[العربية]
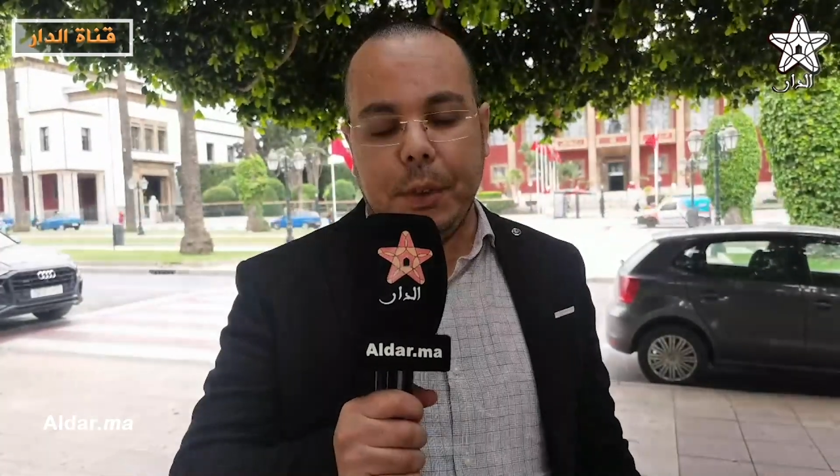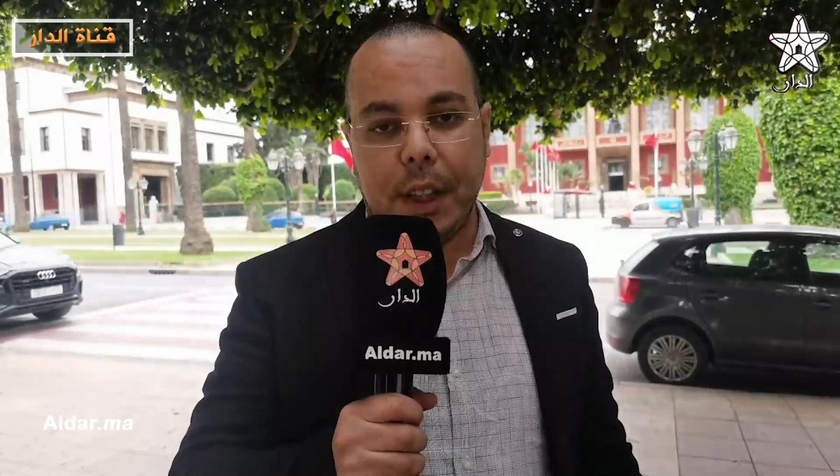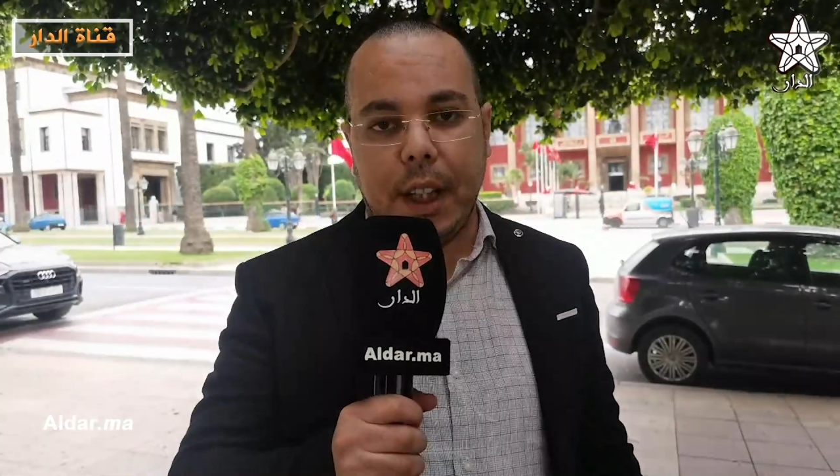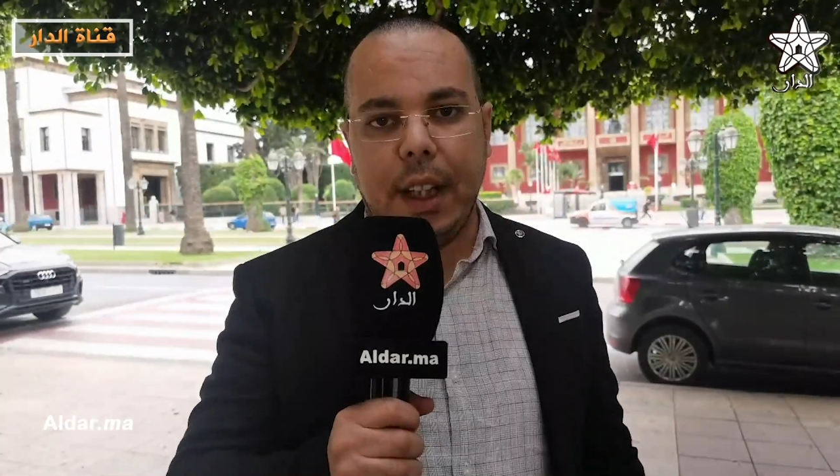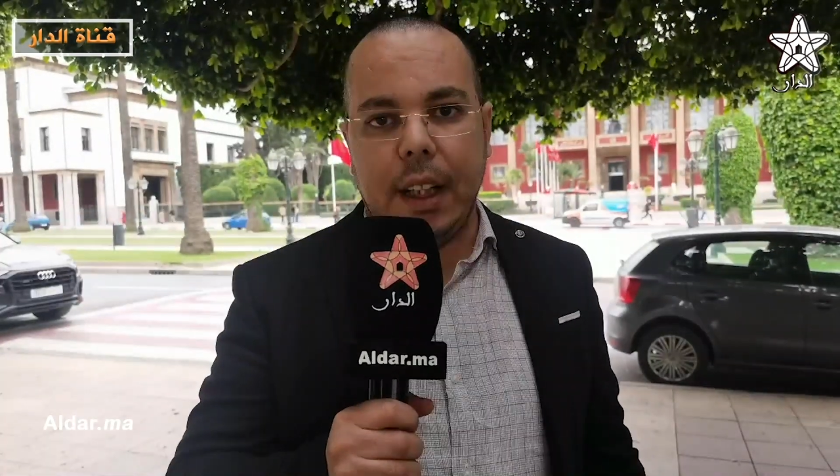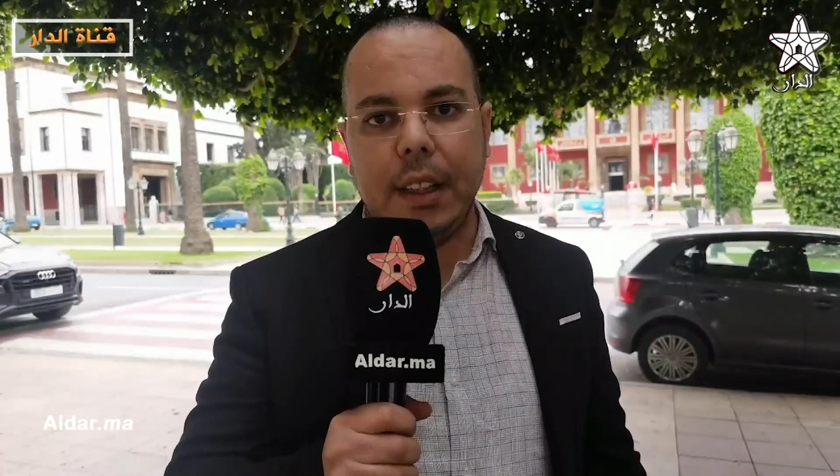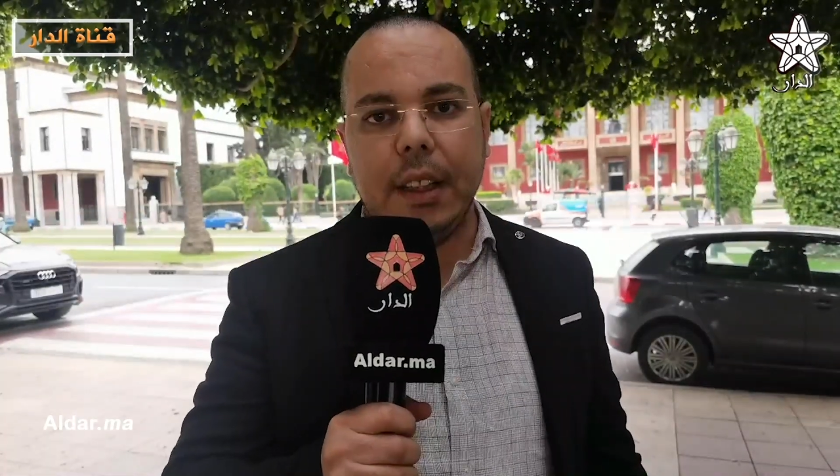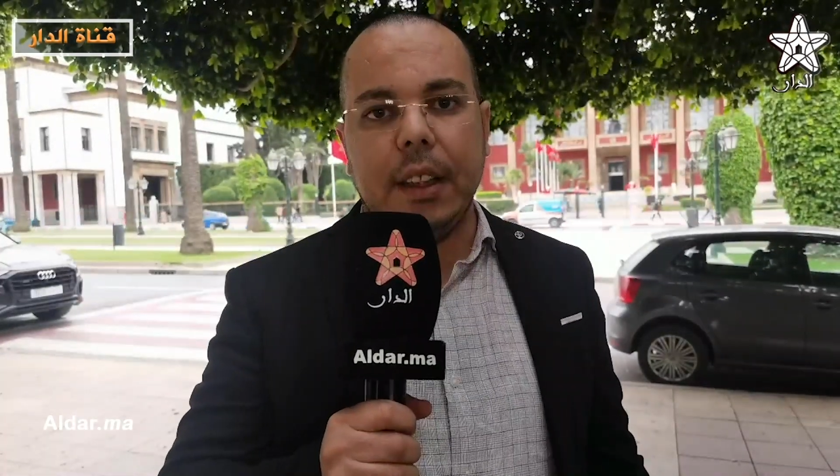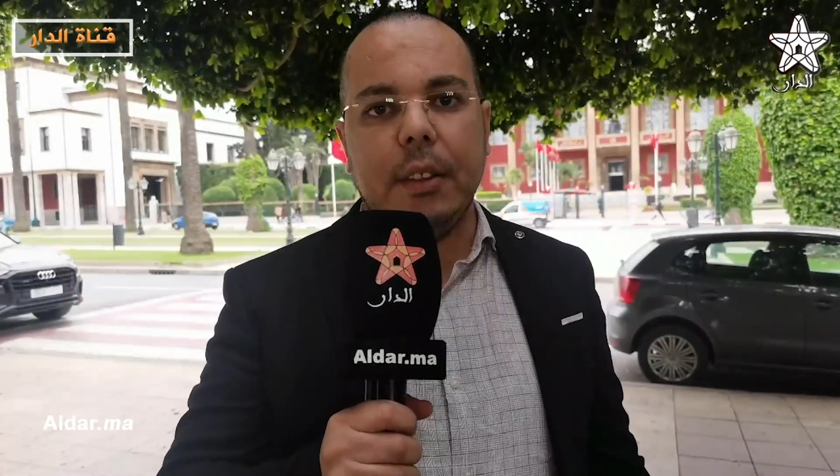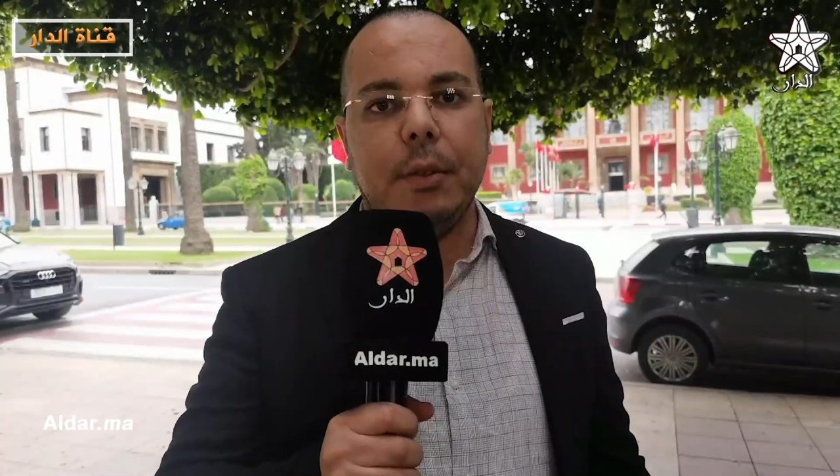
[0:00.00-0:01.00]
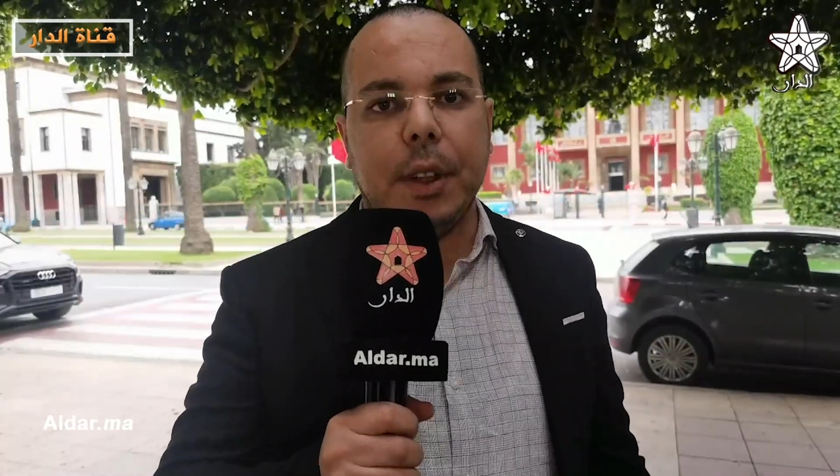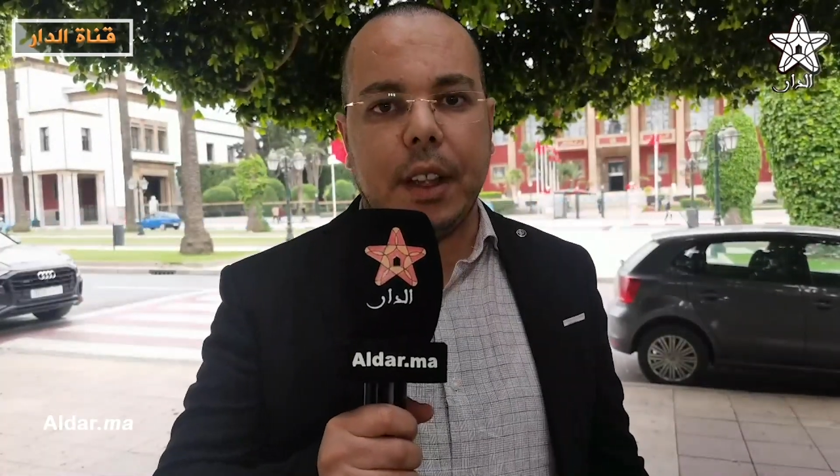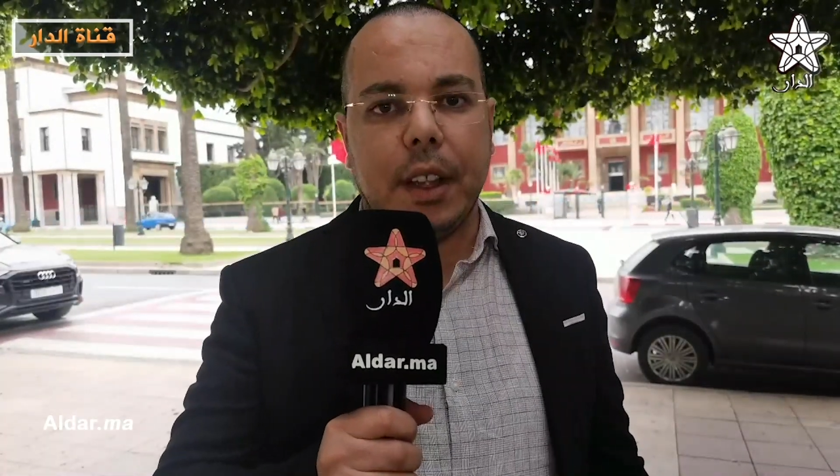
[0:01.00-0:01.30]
في فتره حاليه